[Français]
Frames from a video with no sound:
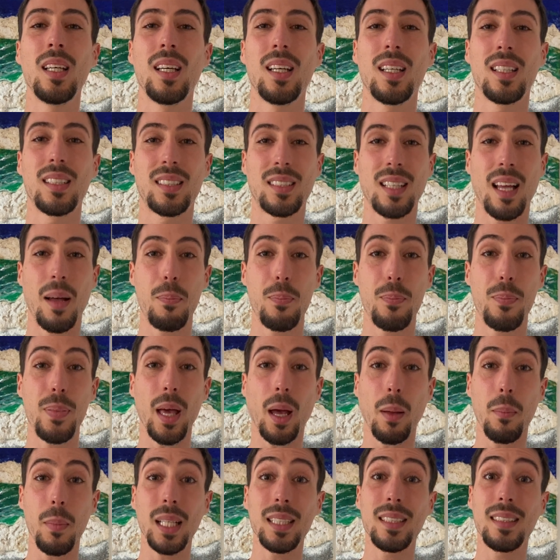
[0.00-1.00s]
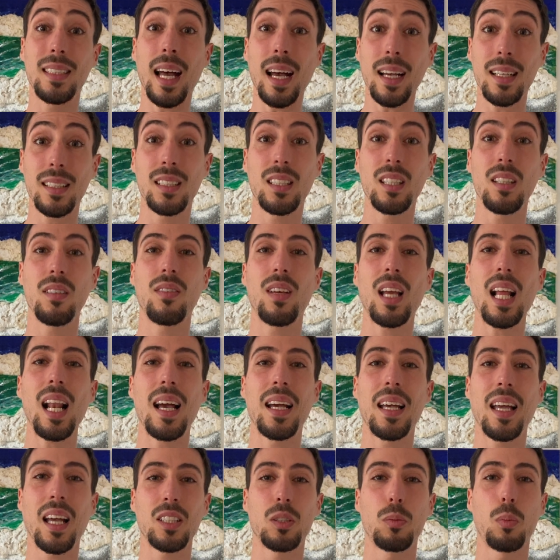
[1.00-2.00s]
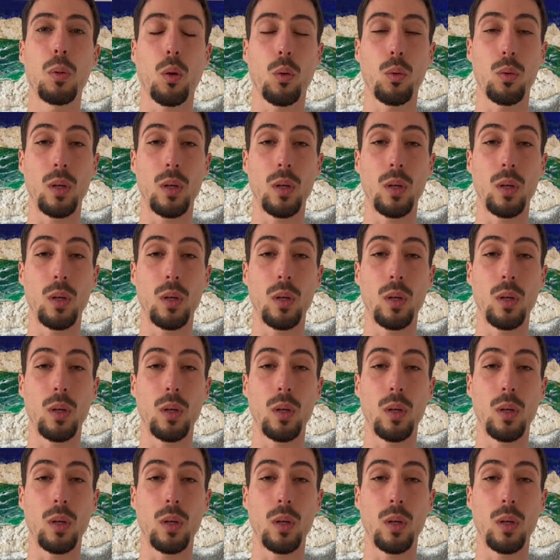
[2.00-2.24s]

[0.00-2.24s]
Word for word: ça permet d'activer la graisse brune.